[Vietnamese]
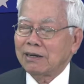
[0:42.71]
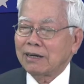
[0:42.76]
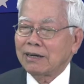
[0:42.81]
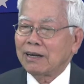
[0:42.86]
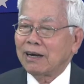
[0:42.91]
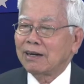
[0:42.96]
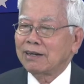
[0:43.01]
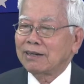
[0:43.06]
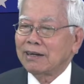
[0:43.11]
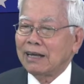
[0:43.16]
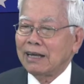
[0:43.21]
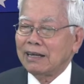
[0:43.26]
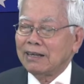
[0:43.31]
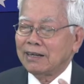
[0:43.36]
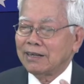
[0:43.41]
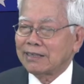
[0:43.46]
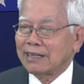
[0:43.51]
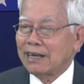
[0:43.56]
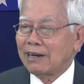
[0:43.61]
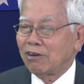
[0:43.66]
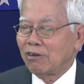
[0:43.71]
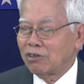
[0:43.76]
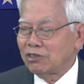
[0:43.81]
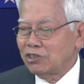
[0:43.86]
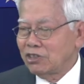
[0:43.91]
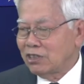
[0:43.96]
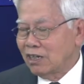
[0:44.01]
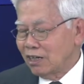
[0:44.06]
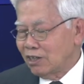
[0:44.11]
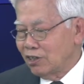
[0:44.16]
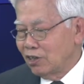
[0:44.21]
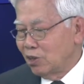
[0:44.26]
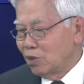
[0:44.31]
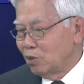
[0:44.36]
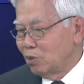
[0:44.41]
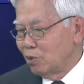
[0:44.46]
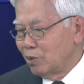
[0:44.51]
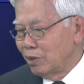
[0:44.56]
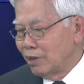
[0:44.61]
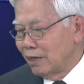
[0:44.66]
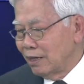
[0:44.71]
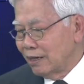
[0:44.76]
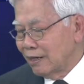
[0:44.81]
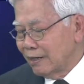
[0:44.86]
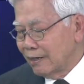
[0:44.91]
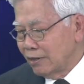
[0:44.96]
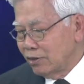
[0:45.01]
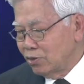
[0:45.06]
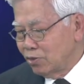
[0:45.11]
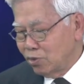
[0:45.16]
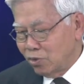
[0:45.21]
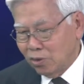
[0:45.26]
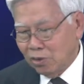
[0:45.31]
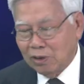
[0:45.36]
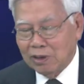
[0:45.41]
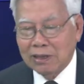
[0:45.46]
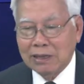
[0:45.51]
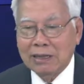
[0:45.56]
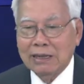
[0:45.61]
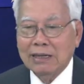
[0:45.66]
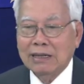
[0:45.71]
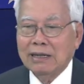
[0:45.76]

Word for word: gần đây người ta nói rất nhiều về cái chuyện